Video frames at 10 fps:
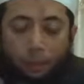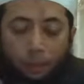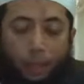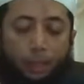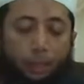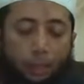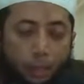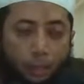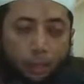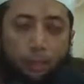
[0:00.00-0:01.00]
Yang ada
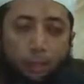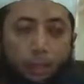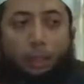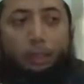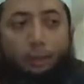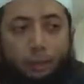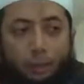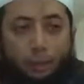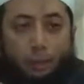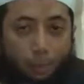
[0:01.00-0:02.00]
sekarang dihilangkan.
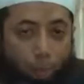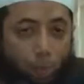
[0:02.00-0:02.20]
Saya